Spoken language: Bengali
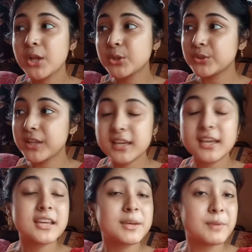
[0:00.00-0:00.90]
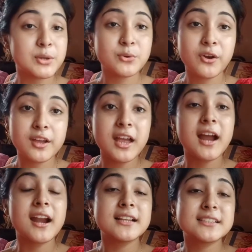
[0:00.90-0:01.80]
তো দেখি কি মেনু হয়
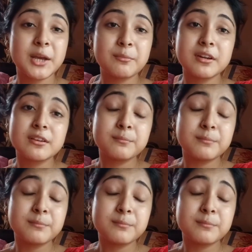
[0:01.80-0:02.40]
আর আজকে আমার খুব